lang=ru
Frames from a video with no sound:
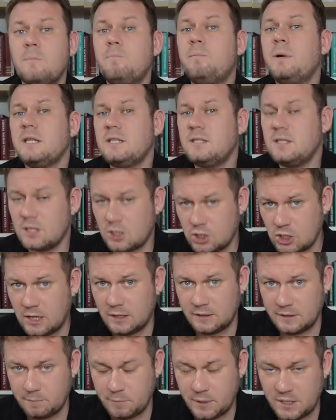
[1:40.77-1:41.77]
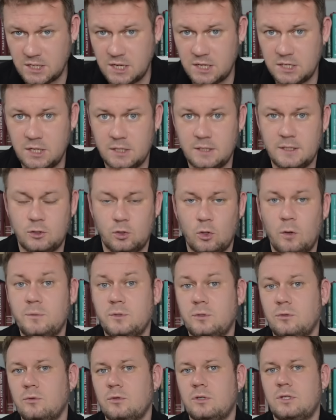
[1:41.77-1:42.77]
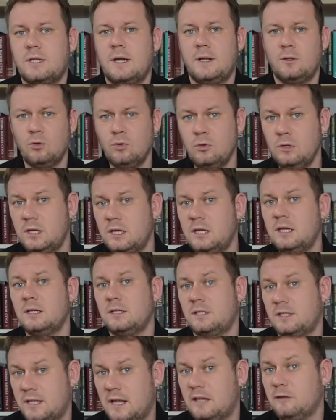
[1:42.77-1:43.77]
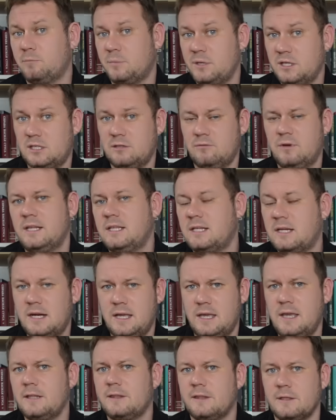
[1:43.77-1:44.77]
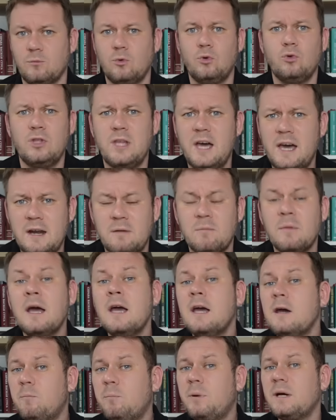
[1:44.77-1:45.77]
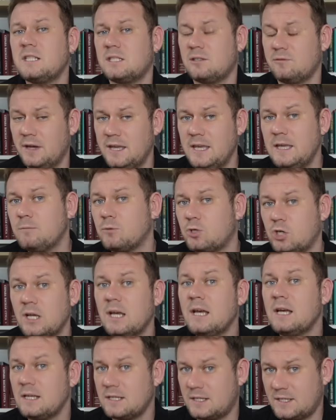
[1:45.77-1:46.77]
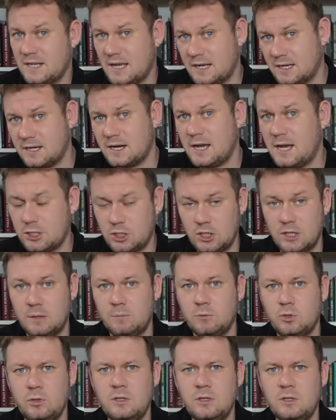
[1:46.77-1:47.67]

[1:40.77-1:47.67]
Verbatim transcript: поддержал нападение на собственную страну и стал призывать к ракетным ударам по своим же согражданам,